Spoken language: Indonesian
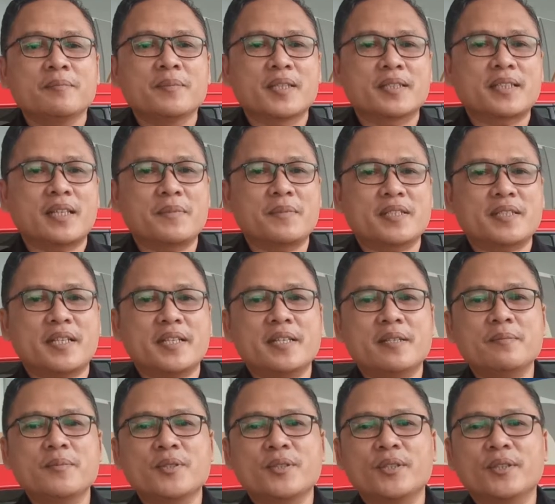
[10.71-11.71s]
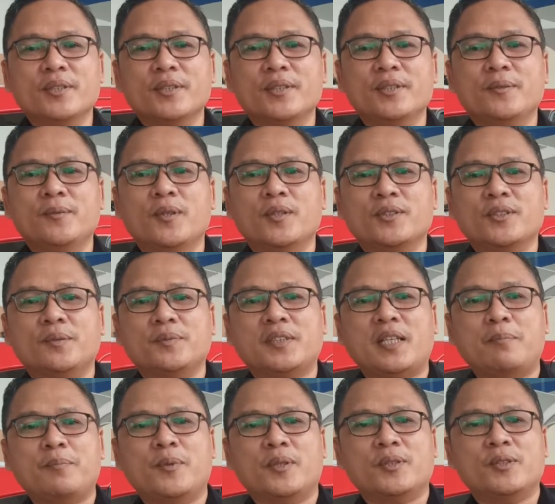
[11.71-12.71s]
bersama saya Busono Workshop
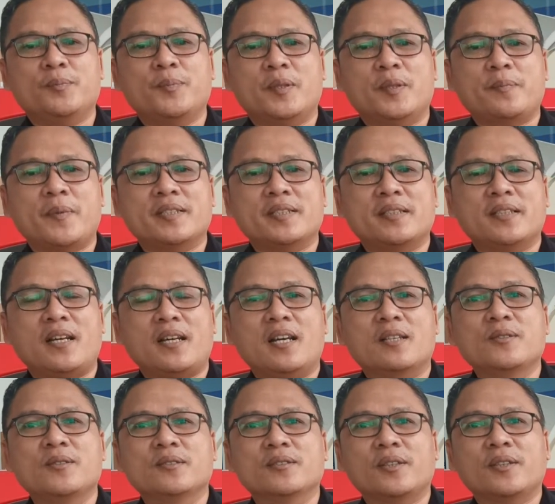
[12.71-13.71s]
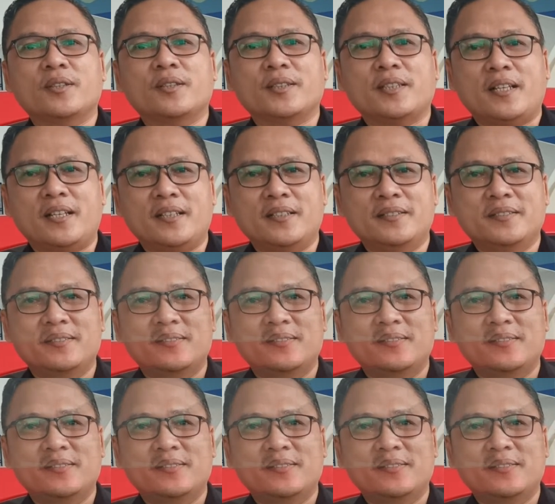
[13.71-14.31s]
Support Supervisor Agung Toyota.